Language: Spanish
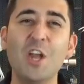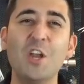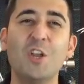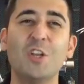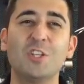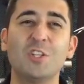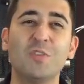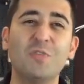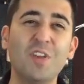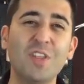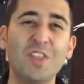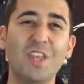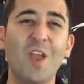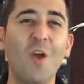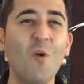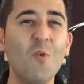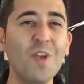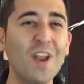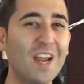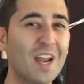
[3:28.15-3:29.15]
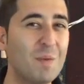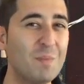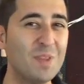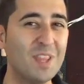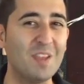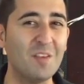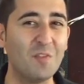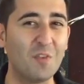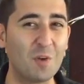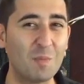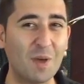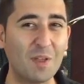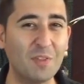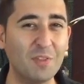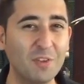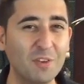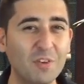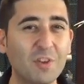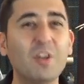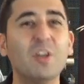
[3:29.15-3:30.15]
nos ofrece una rápida
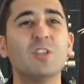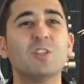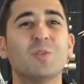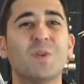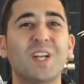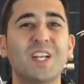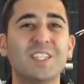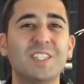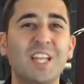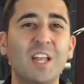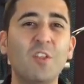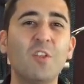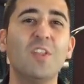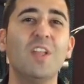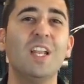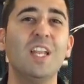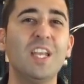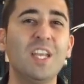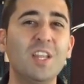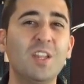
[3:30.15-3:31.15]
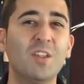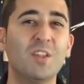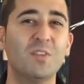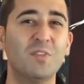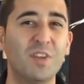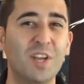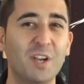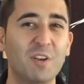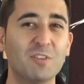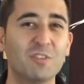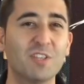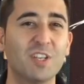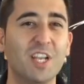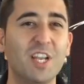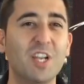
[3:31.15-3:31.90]
información sobre el estado del líquido de frenos